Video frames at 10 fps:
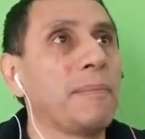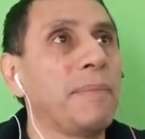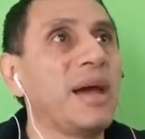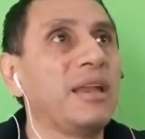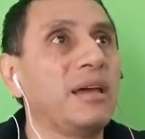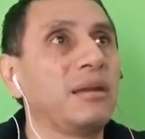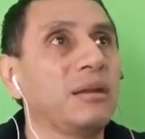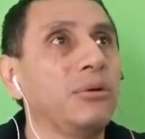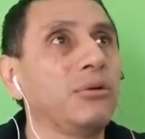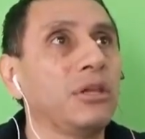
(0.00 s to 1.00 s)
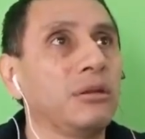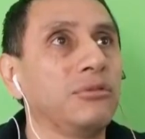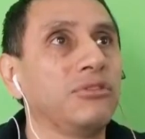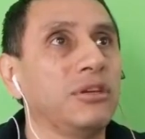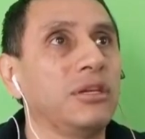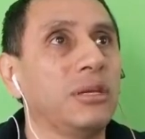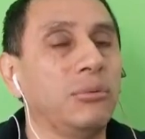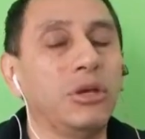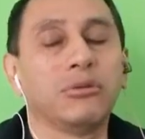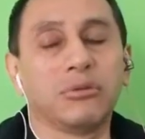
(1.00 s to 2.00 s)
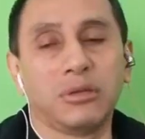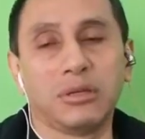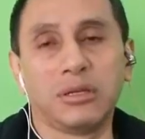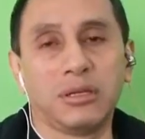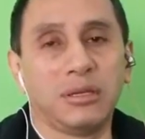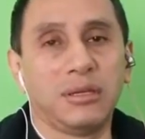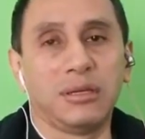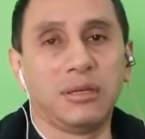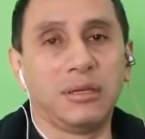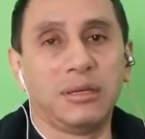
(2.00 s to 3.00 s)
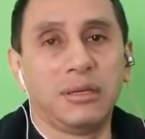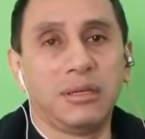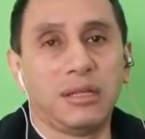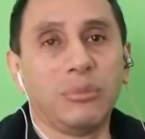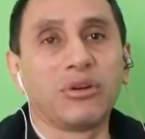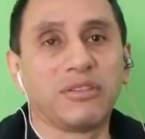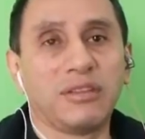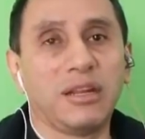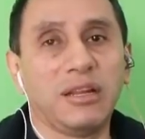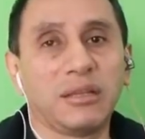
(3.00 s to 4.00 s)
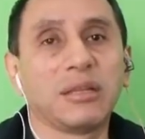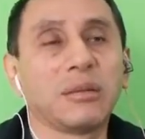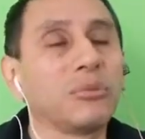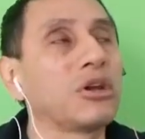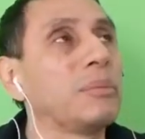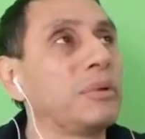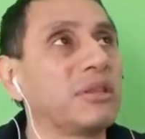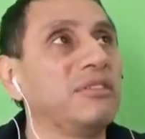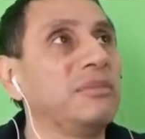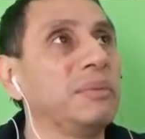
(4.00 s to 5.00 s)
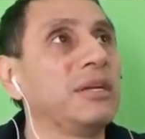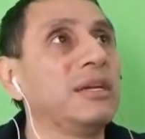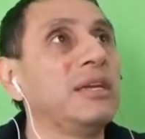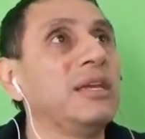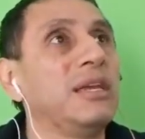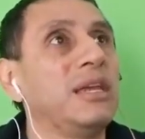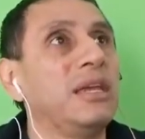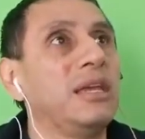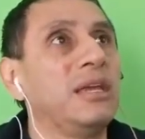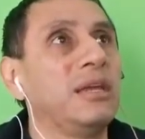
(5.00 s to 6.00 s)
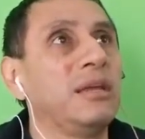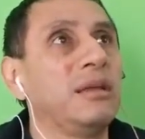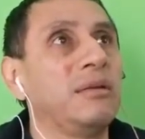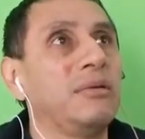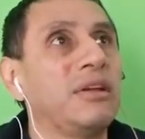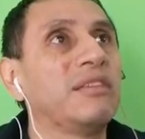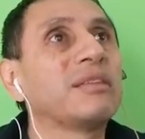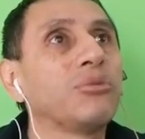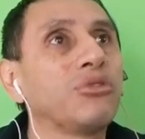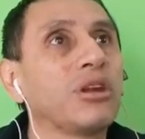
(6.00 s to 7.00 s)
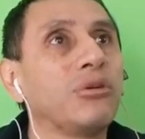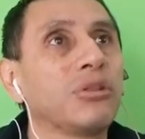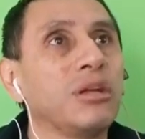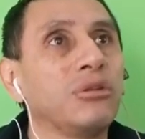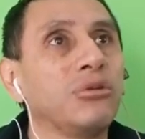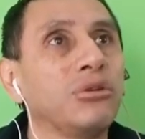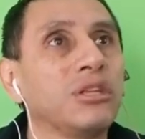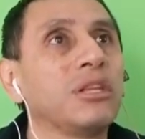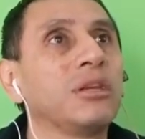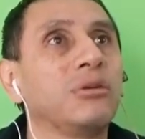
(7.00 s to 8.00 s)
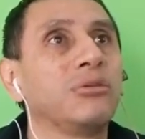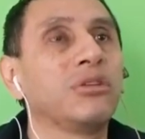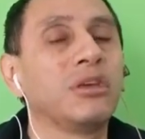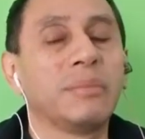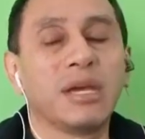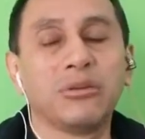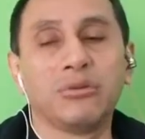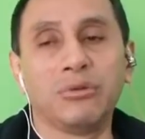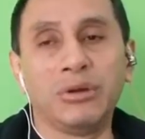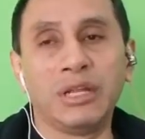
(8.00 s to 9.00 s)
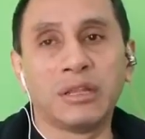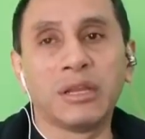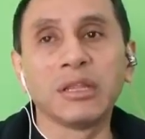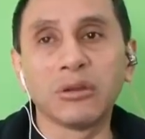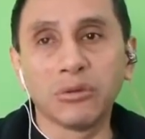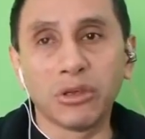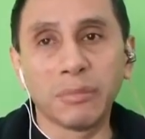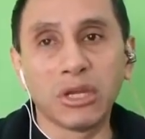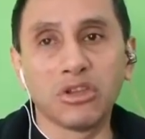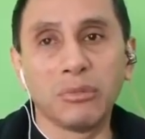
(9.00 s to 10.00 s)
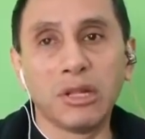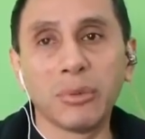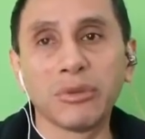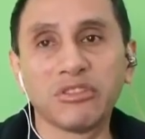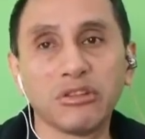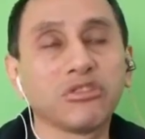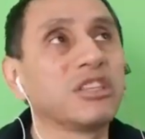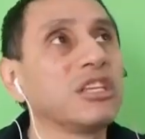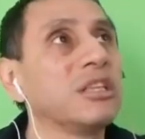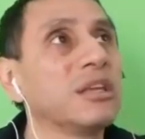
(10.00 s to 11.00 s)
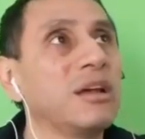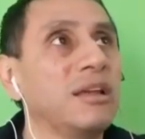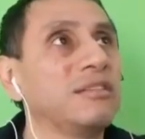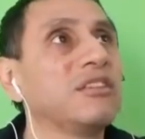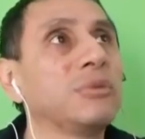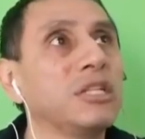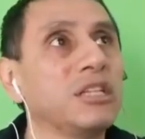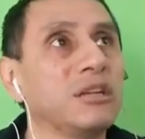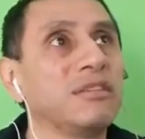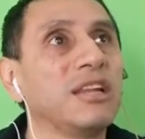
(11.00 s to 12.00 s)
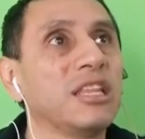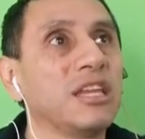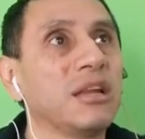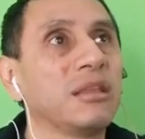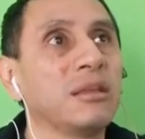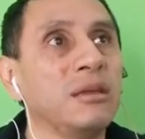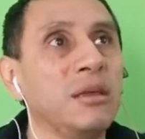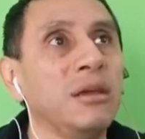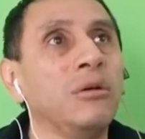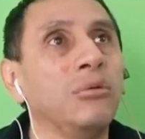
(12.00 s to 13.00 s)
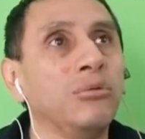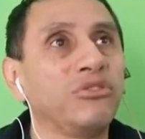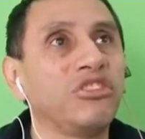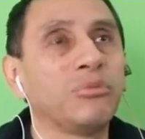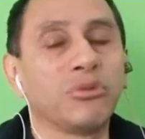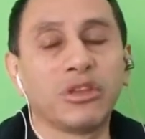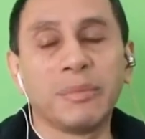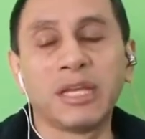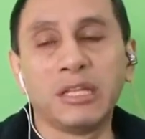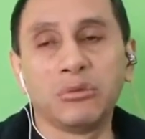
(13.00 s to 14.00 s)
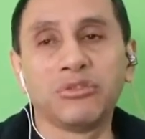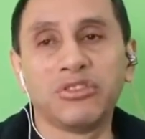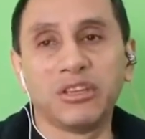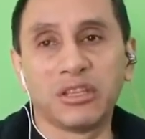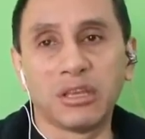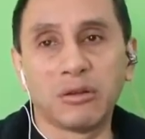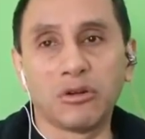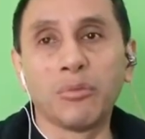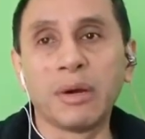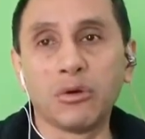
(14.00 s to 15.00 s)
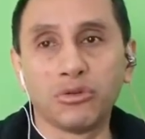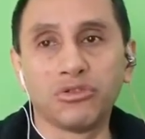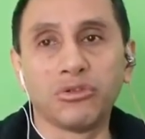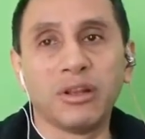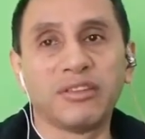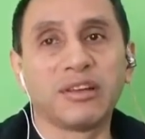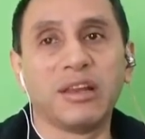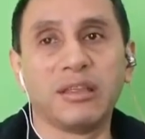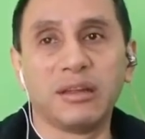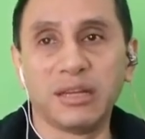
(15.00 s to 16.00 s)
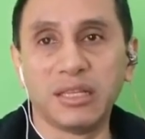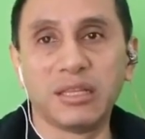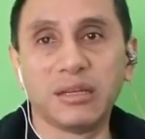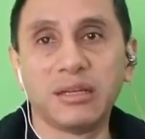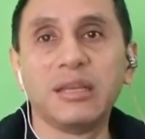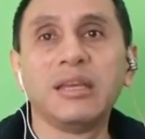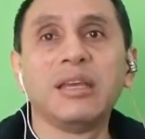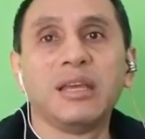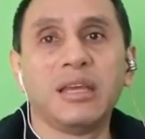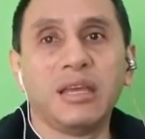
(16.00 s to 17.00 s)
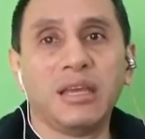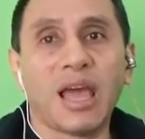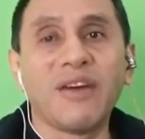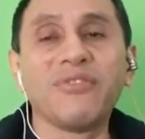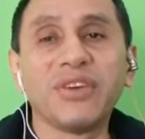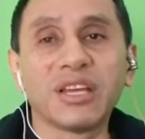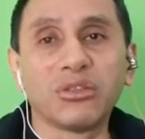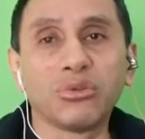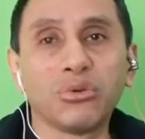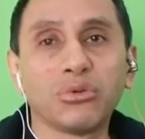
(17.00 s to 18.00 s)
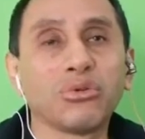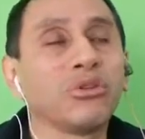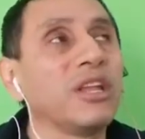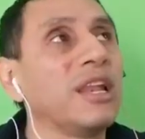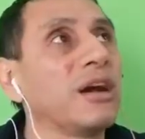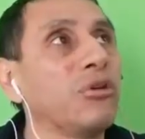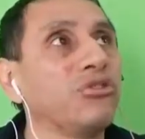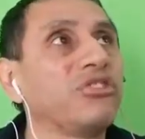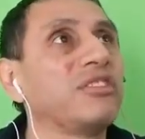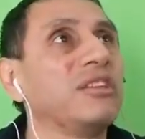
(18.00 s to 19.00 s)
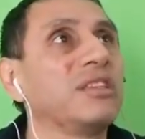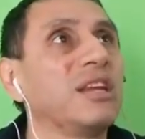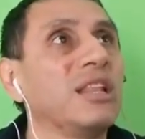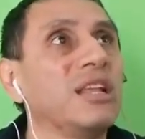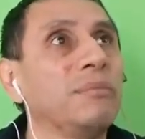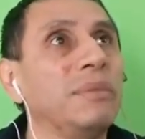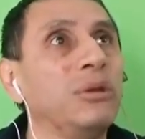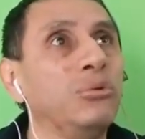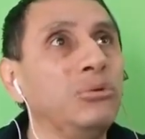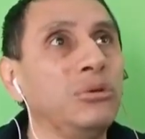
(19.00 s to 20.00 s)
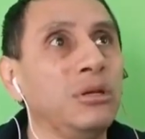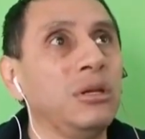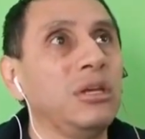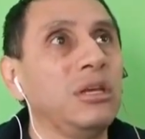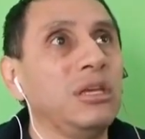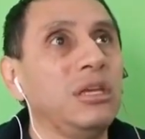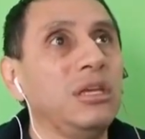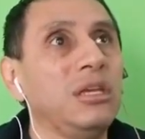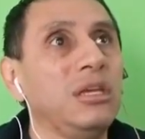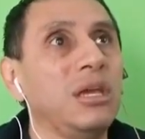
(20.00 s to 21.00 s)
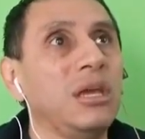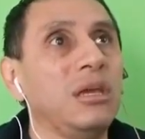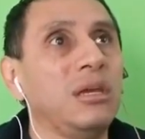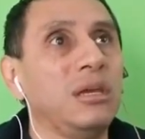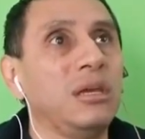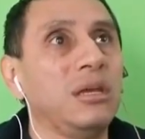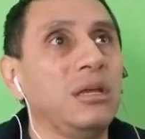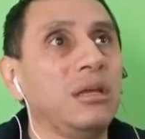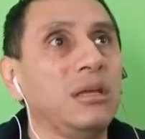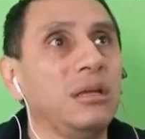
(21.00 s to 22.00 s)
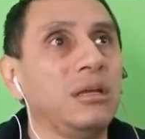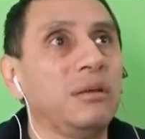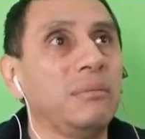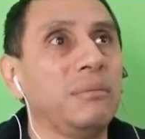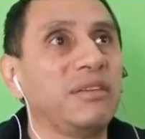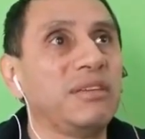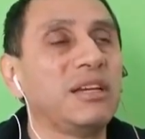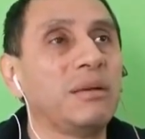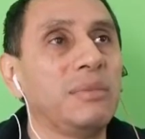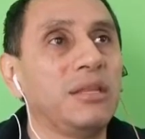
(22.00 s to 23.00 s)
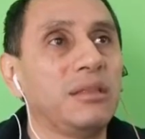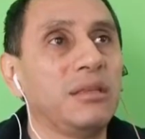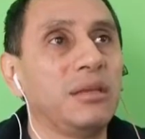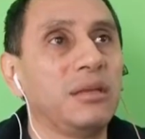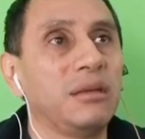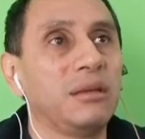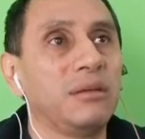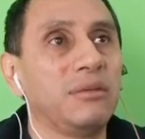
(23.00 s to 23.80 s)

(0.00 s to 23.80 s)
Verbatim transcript: para recordarnos de que, bueno, de que tenemos que estar alerta y tenemos que participar. Eh, ¿Qué estamos recordando hoy 31 de mayo? El 31 de mayo de 1970 a las 3.23 de la tarde un sismo de magnitud 7,8 en la escala de Richter, eh, afectó toda la costa central del Perú y eh, básicamente,